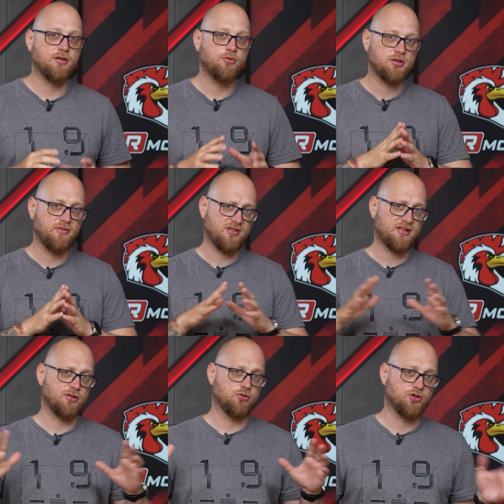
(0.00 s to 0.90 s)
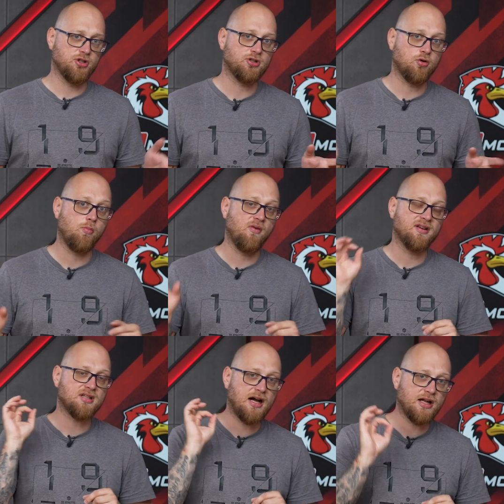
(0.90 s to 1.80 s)
Nie musimy w zasadzie już nic
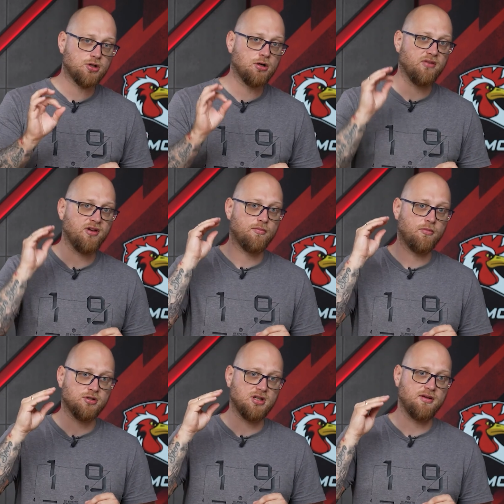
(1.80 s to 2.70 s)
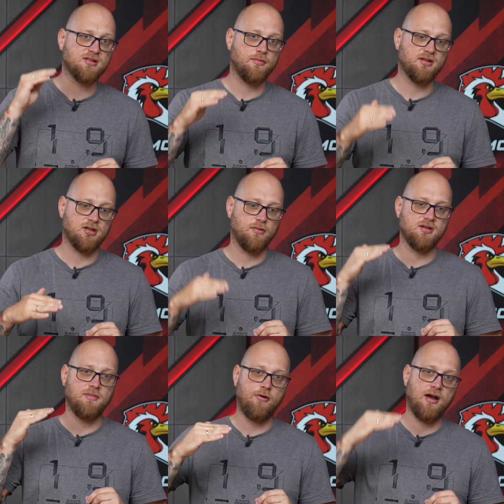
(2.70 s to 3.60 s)
dokupować, aczkolwiek możemy sobie
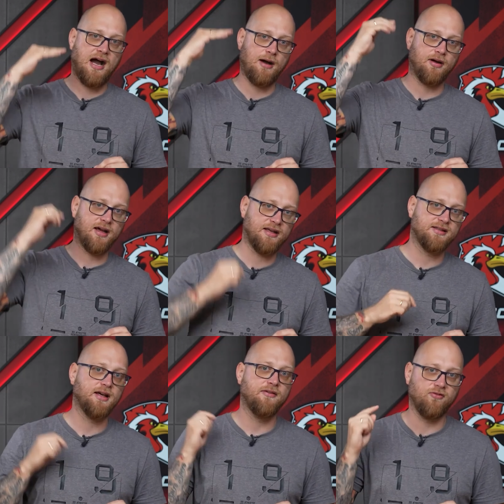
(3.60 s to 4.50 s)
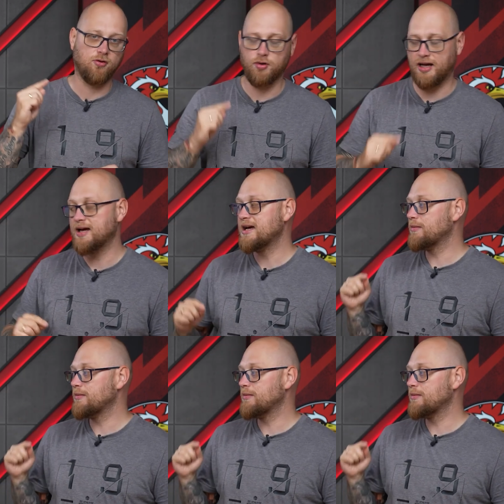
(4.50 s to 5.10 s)
zrobić mały upgrade w górę.